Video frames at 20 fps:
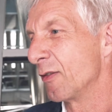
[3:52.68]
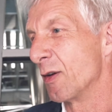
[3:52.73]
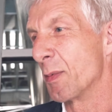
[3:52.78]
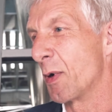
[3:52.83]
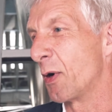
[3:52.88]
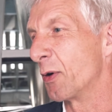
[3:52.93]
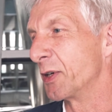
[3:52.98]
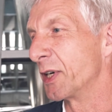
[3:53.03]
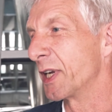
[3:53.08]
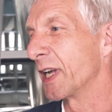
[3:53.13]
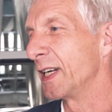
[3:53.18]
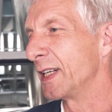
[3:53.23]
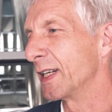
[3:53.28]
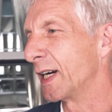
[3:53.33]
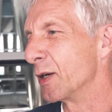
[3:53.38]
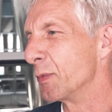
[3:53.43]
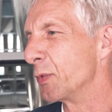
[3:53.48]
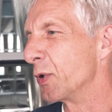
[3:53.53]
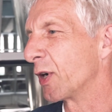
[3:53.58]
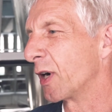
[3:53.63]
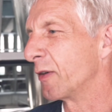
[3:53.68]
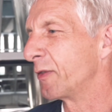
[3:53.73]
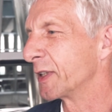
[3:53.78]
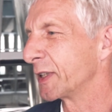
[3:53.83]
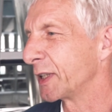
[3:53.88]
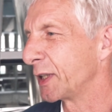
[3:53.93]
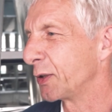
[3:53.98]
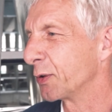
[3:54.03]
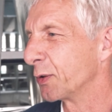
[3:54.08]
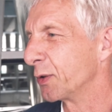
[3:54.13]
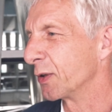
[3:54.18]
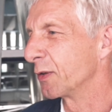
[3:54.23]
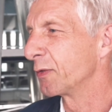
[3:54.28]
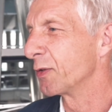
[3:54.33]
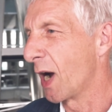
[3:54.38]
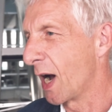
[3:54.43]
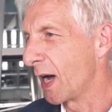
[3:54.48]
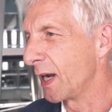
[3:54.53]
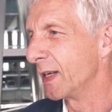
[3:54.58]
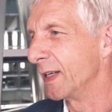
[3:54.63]
Wir brauchen dringend eine Bürgerversicherung
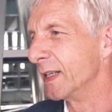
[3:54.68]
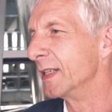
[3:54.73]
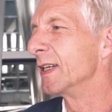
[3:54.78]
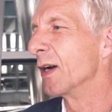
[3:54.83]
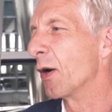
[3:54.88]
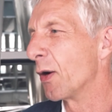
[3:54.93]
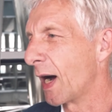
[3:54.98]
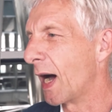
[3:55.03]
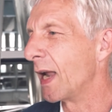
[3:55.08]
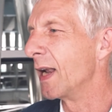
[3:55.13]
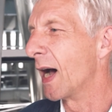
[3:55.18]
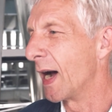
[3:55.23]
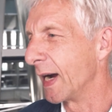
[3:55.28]
für alle, in die auch alle